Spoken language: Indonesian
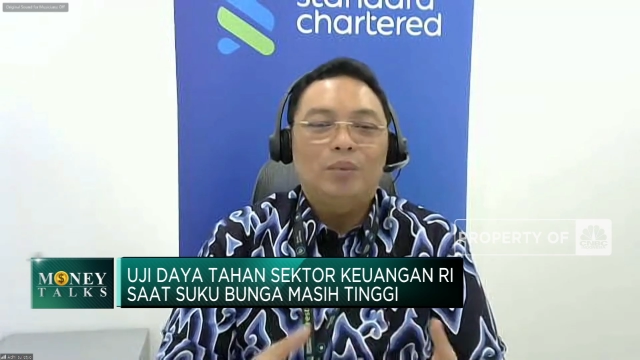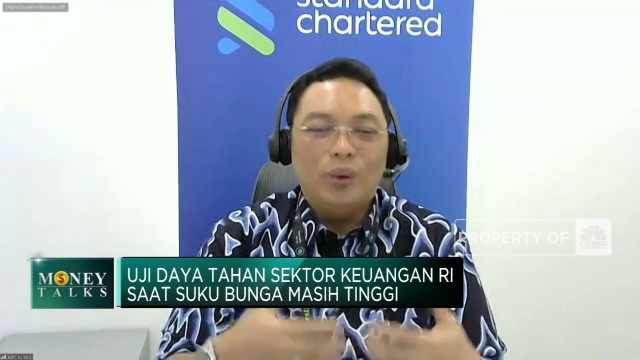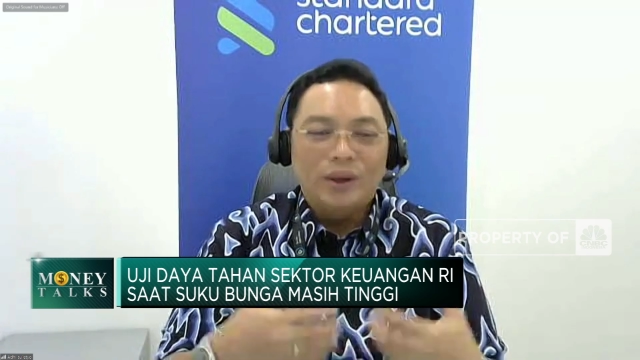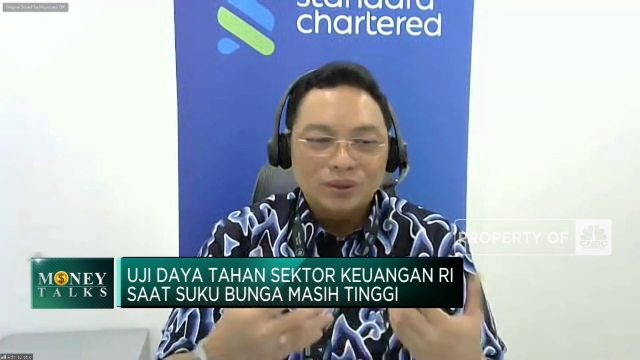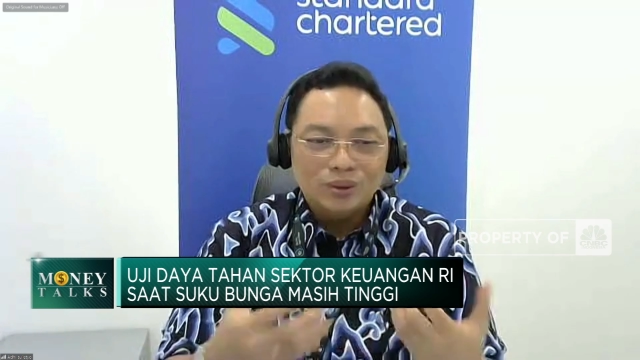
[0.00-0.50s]

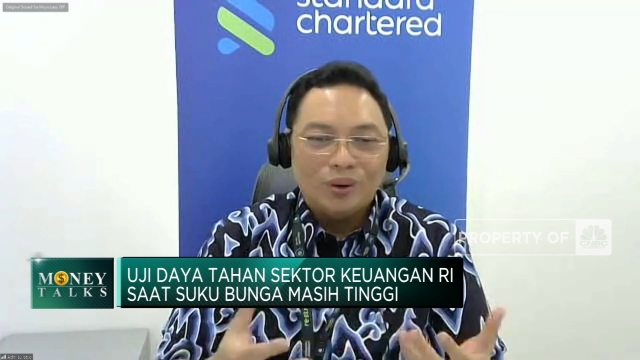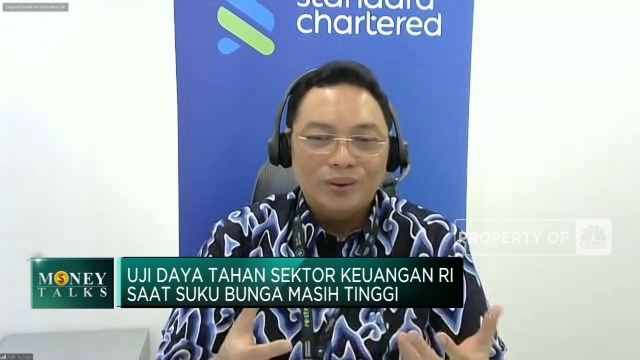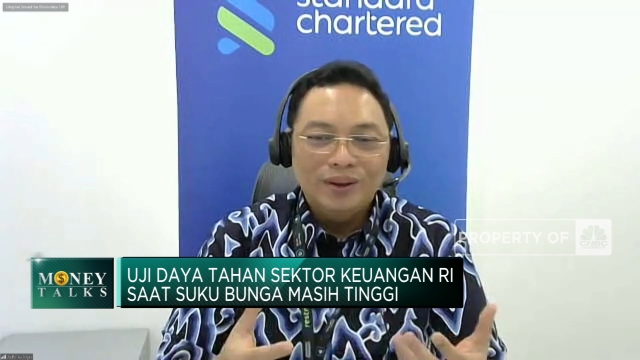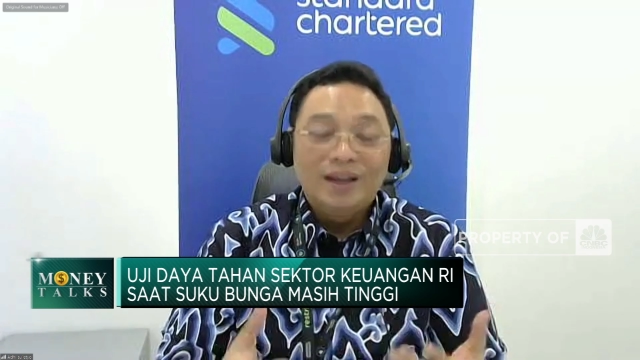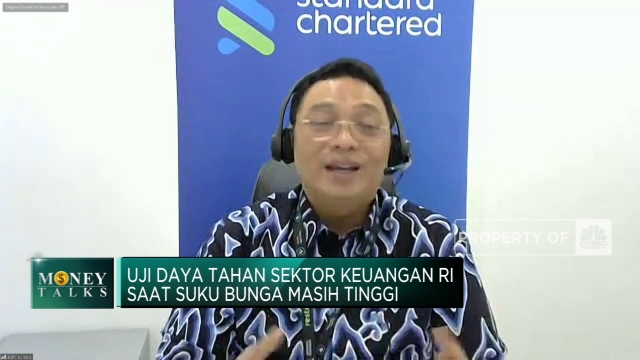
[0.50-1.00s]
keep going
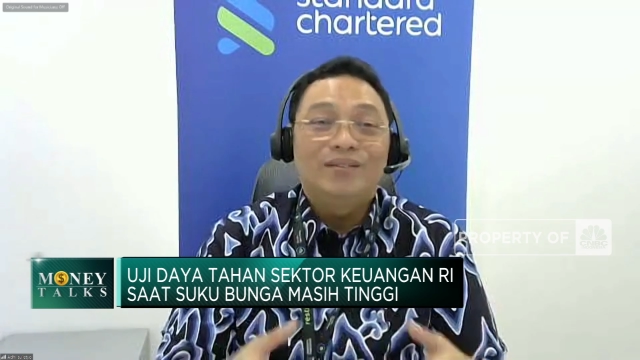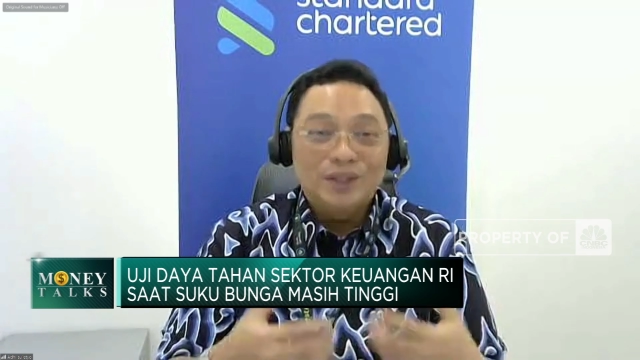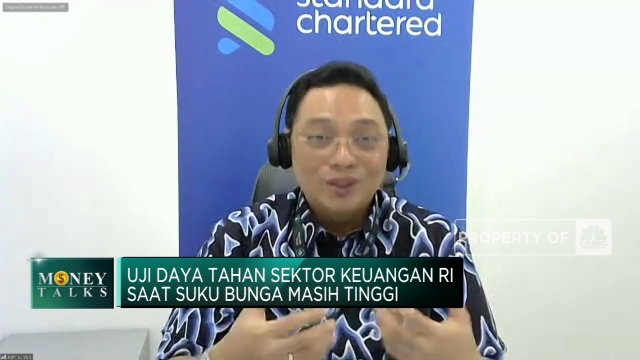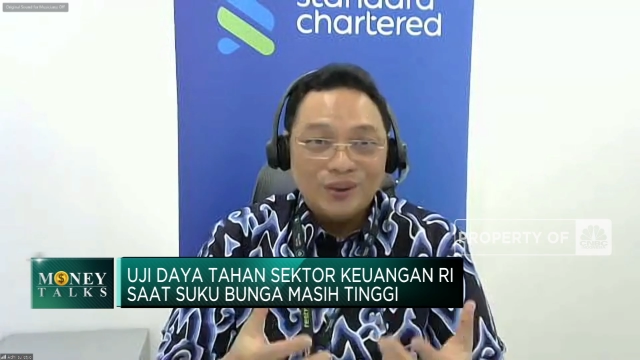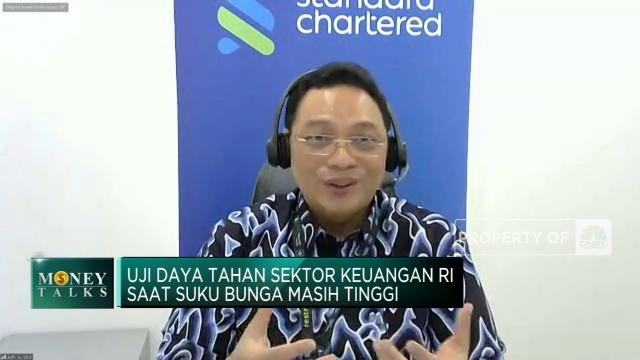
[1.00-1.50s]
strong,
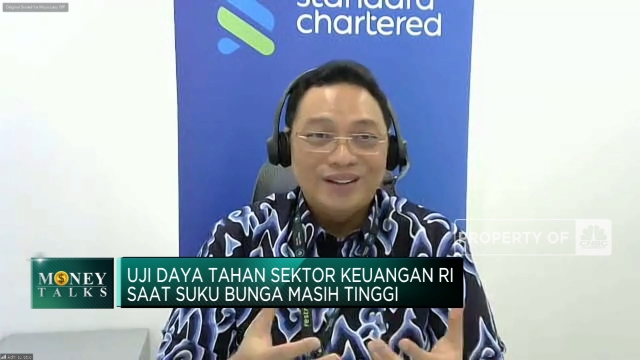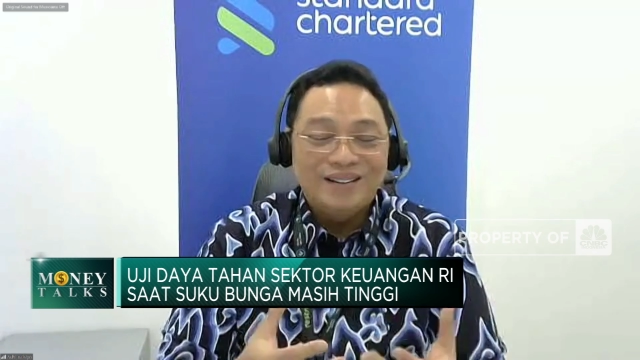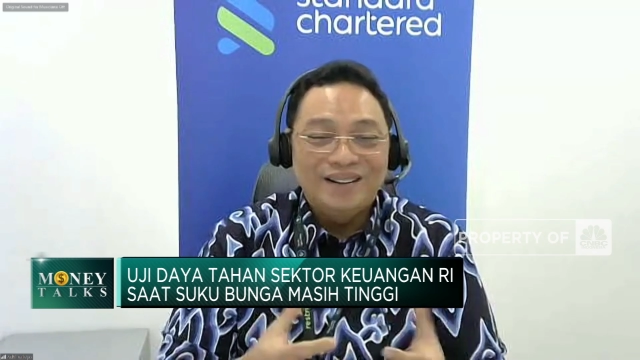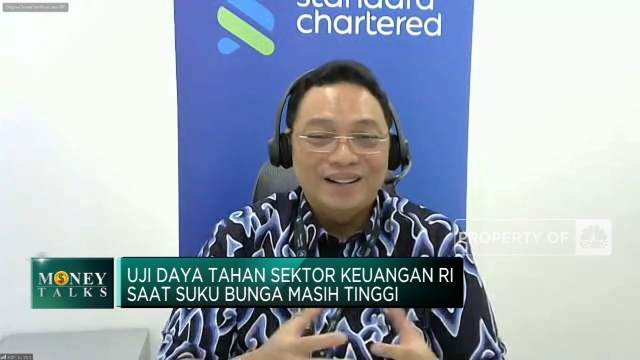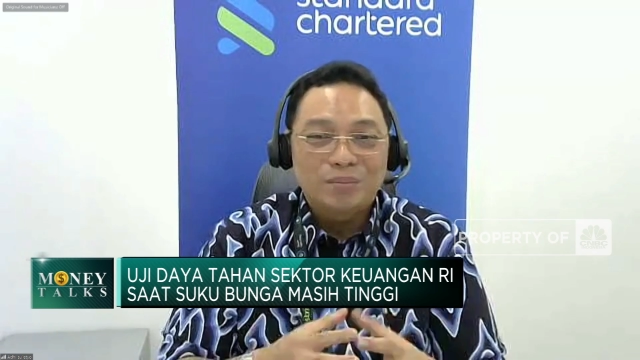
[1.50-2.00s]
even
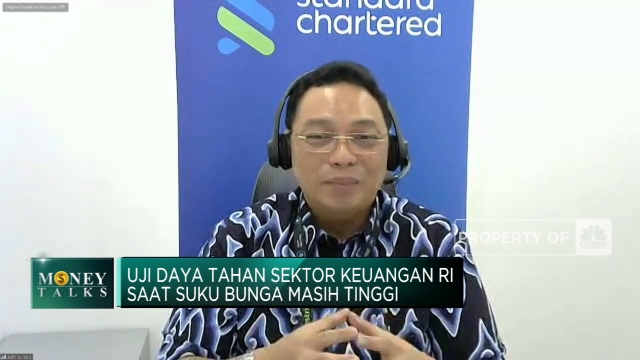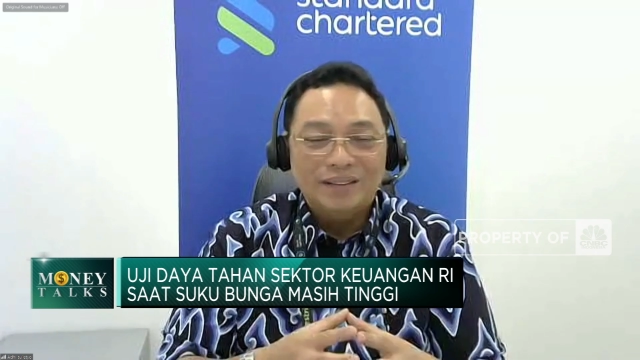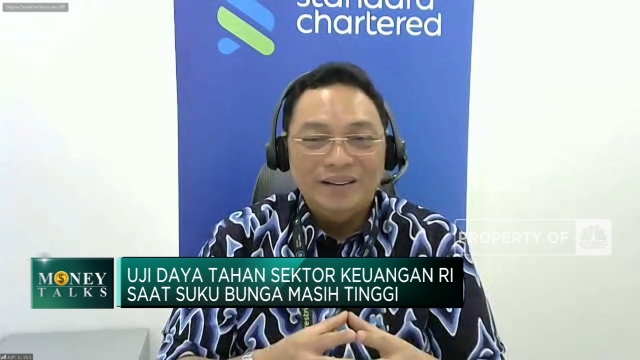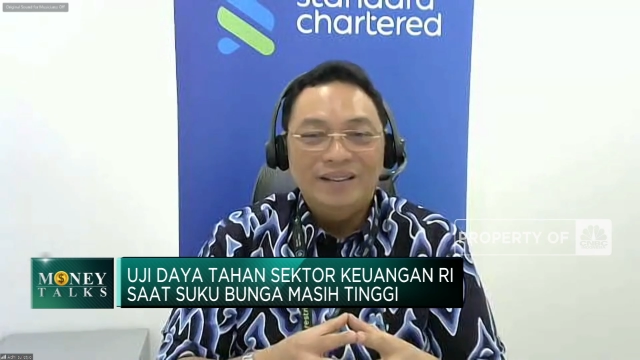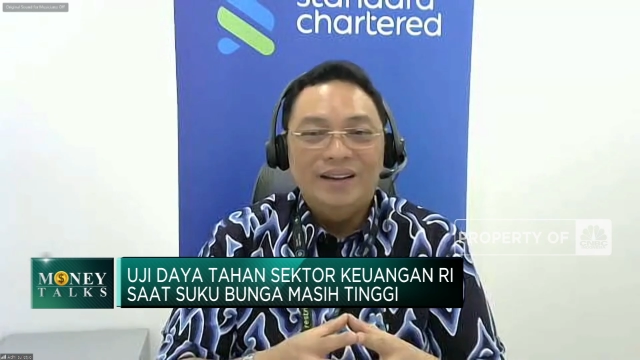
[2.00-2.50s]
stronger than
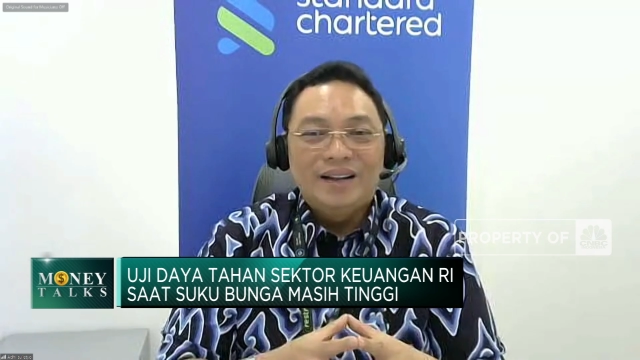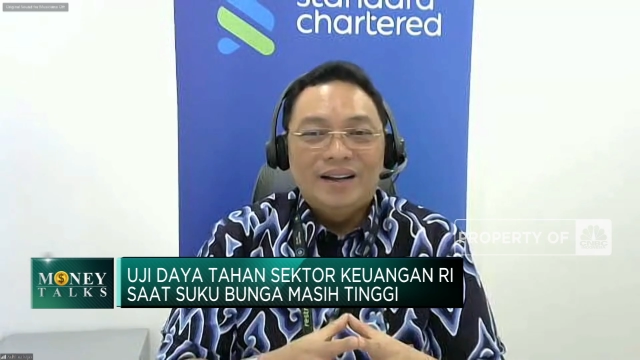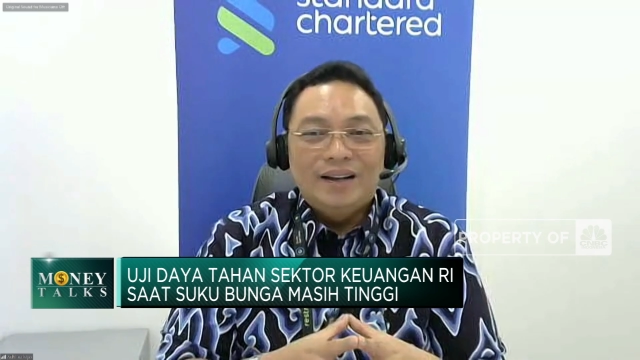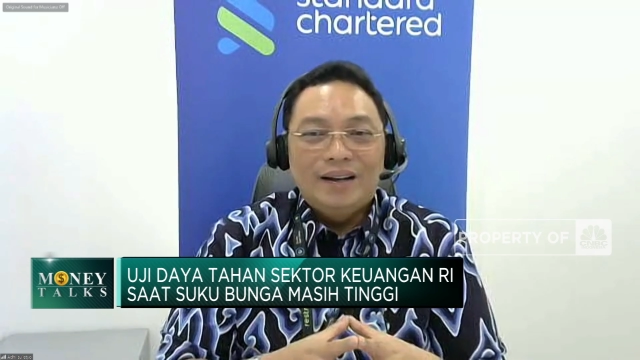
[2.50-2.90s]
expected,